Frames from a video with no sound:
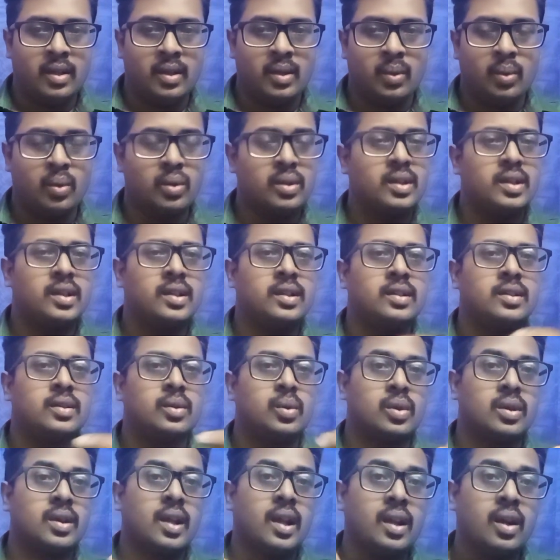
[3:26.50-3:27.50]
ஒரு
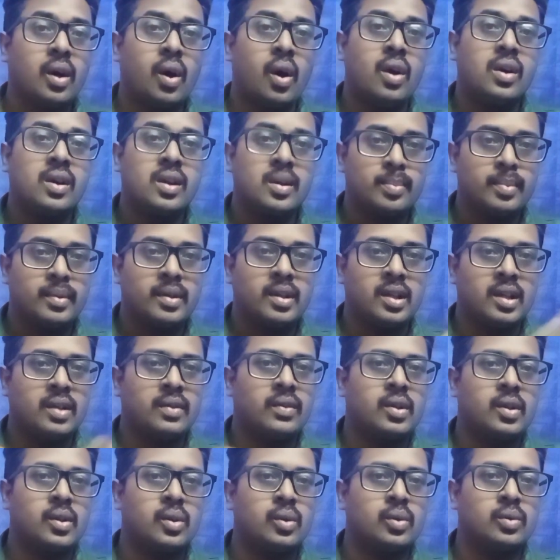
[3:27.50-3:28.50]
ஒரு நல்ல ஆண்டர்பனராக
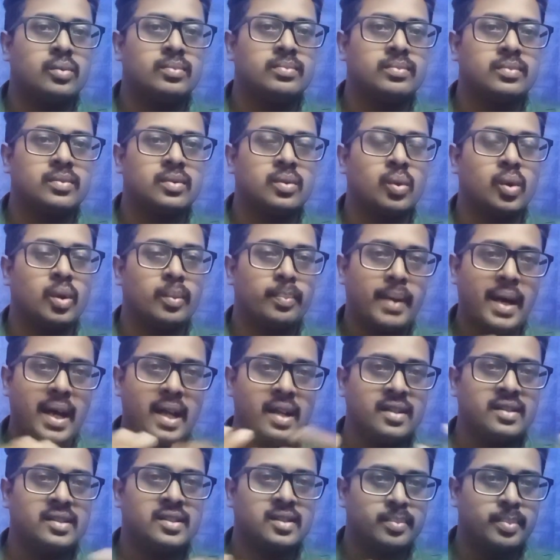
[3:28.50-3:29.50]
வரணும் உங்கள்
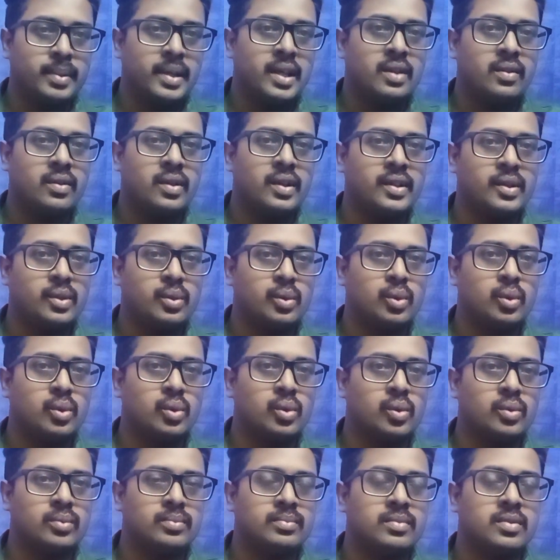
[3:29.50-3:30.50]
பேரண்ட்ஸ்க்கு பேர் வாங்கி
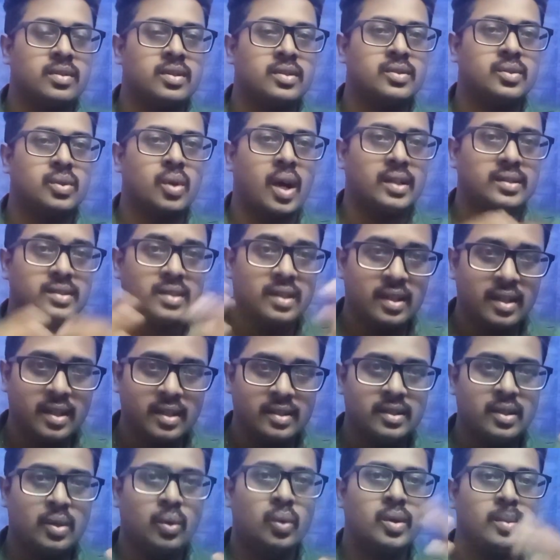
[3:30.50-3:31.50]
கொடுக்கணும் ஸோ
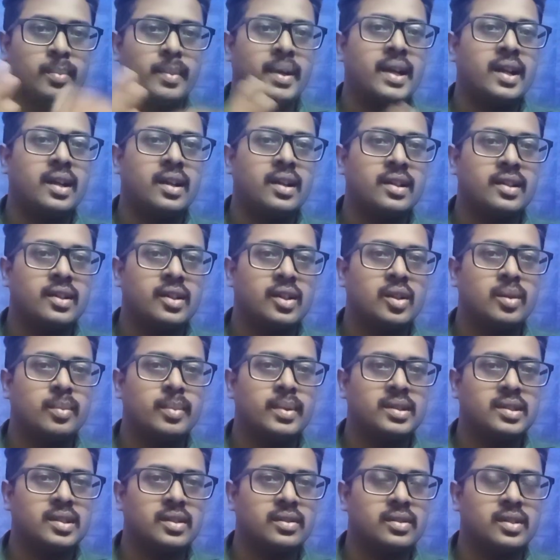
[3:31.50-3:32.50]
அதெல்லாம் தான் உங்கள் மைண்டில்
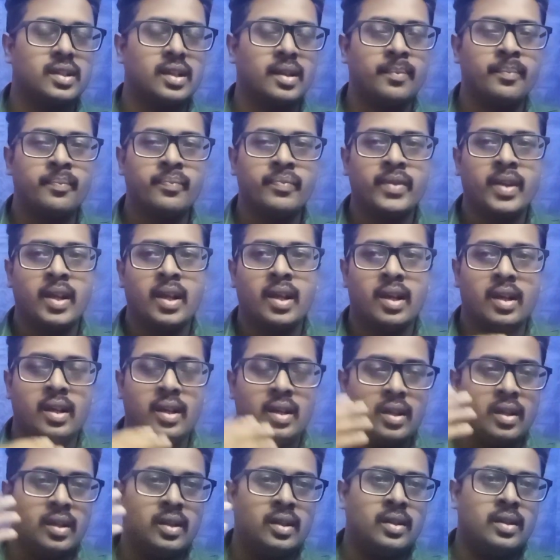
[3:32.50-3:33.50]
இருக்கணுமே தவிர
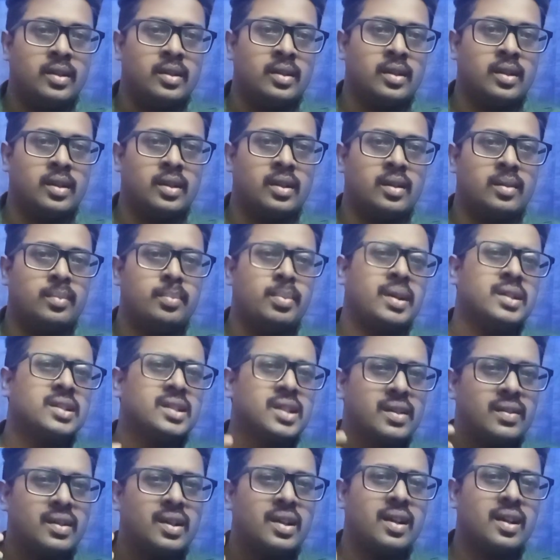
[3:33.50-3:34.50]

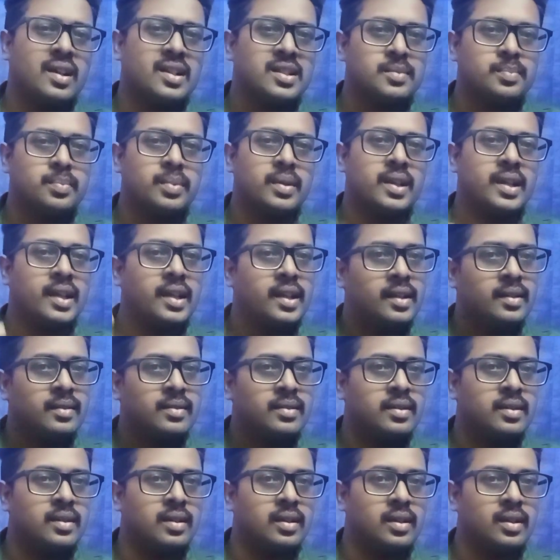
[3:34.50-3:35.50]
பந்தாவாக ட்ரெஸ் பண்ணி
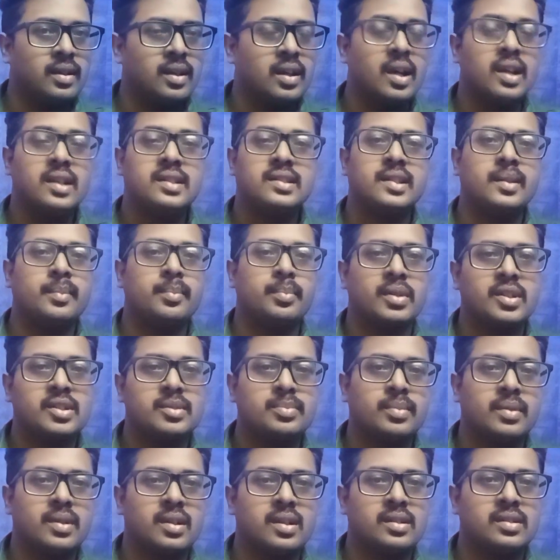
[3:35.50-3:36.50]
கேர்ள்ஸ் இம்ப்ரெஸ்
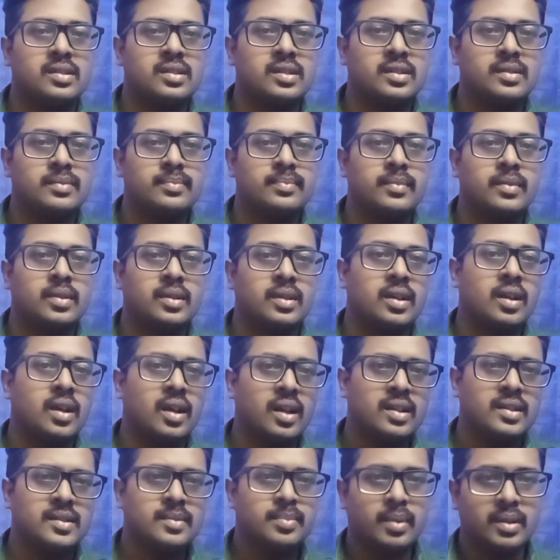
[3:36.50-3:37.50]
பண்ணுறது
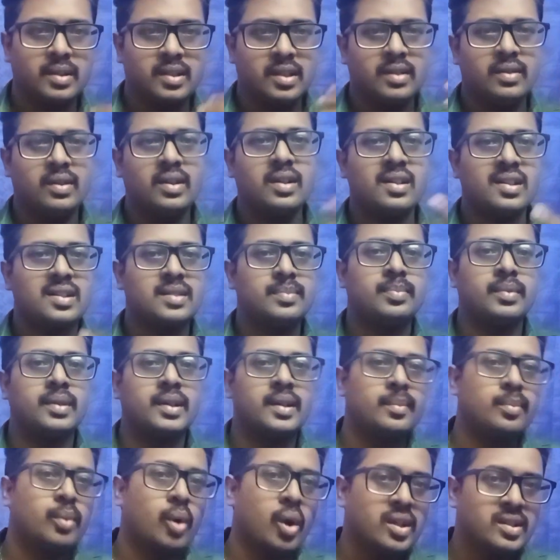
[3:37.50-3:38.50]
கேர்ள்ஸ் பந்தாவாக ட்ரெஸ்
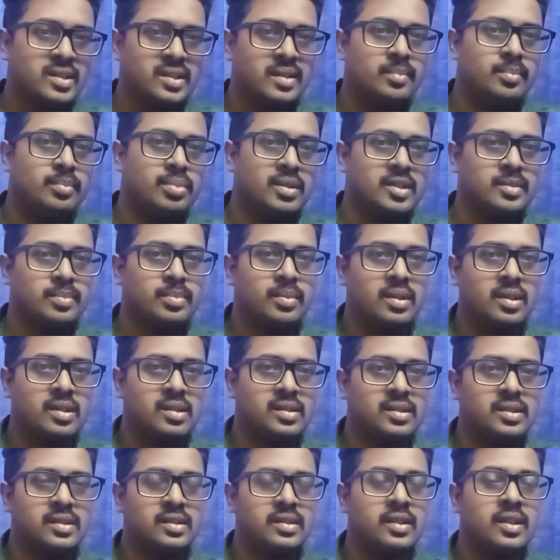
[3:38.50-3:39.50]
பண்ணி பாய்ஸ் இம்ப்ரெஸ்
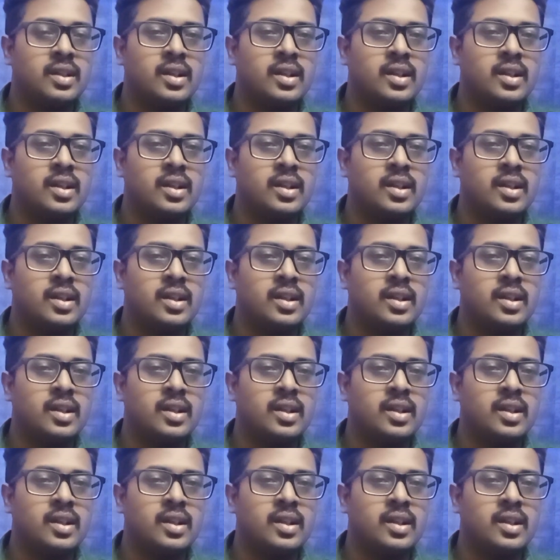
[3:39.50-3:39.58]
பண்ணுறது